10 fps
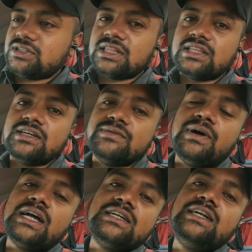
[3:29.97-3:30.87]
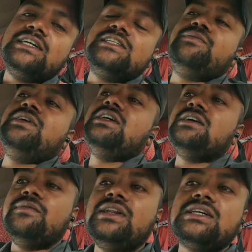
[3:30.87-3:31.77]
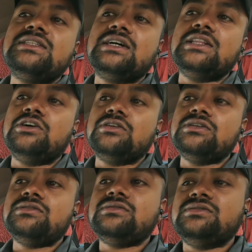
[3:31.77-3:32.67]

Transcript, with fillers: चलते हैं पाँच घंटे का सफ़र है अभी नाश्ता करना होगा